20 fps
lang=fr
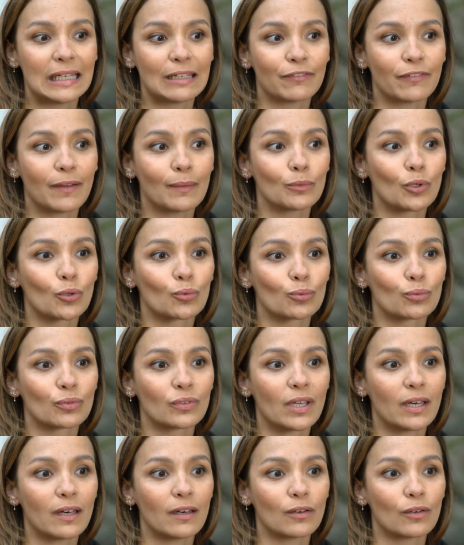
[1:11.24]
Des femmes dans tout
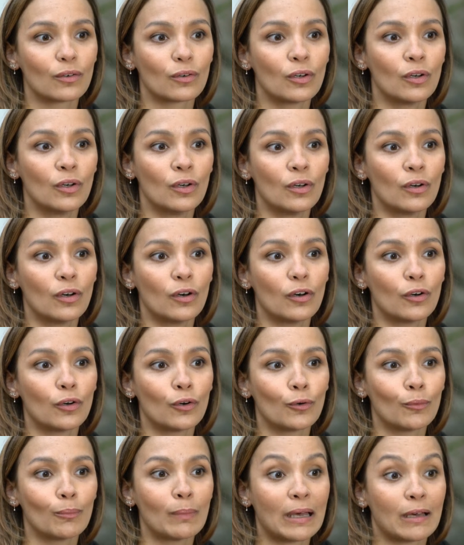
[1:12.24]
ça,
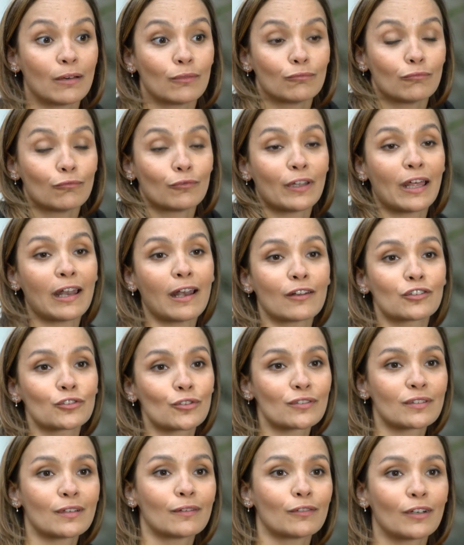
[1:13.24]
euh, bah, on a la
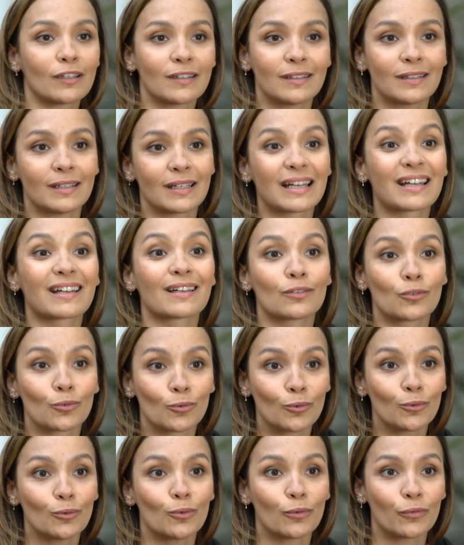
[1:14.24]
chance d'avoir des
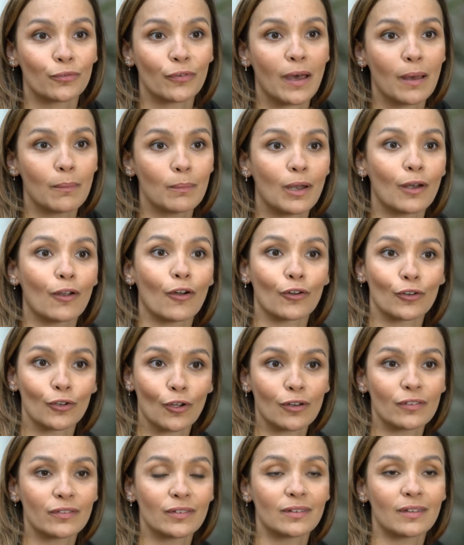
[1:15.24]
réseaux de femmes. Alors
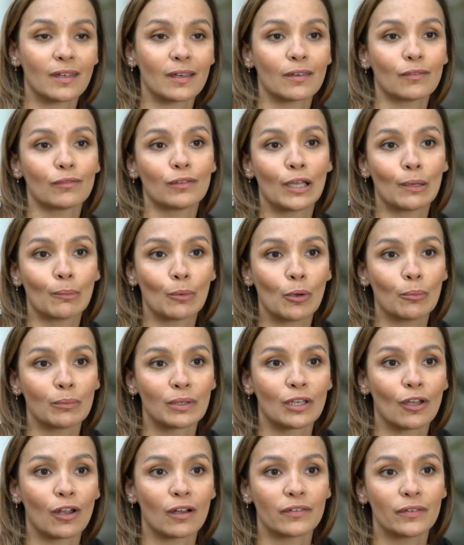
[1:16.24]
Girls in Tech évidemment,
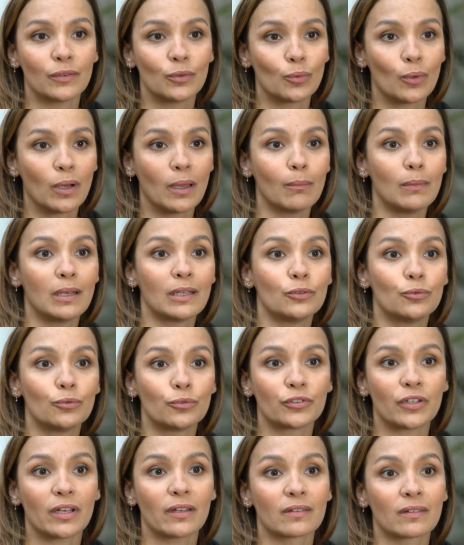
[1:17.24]
mais Girls in Web, les
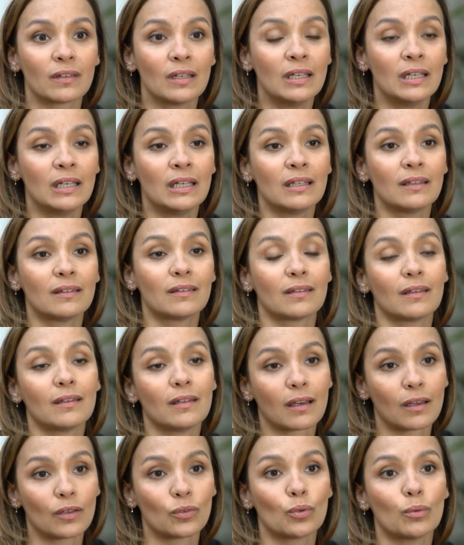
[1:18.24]
Duchesses, c'est
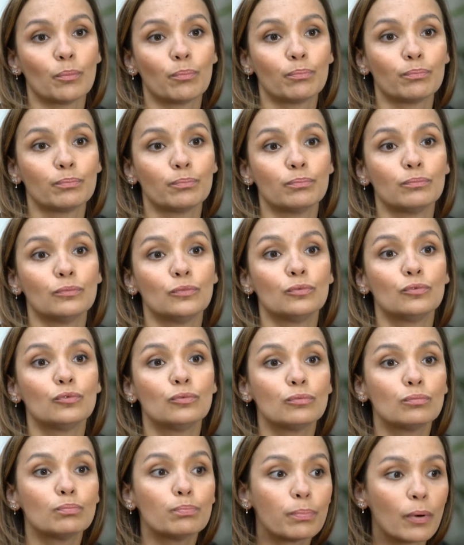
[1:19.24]
des réseaux
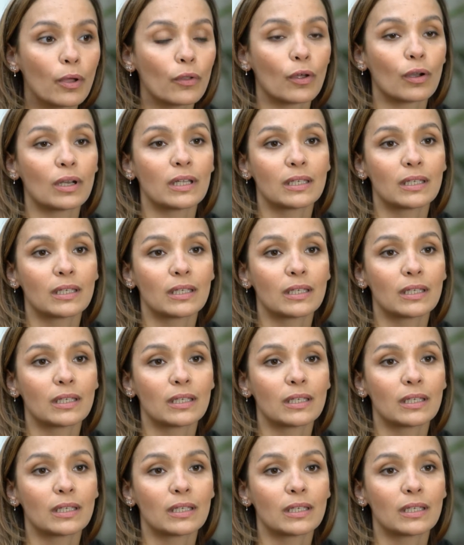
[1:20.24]
pendant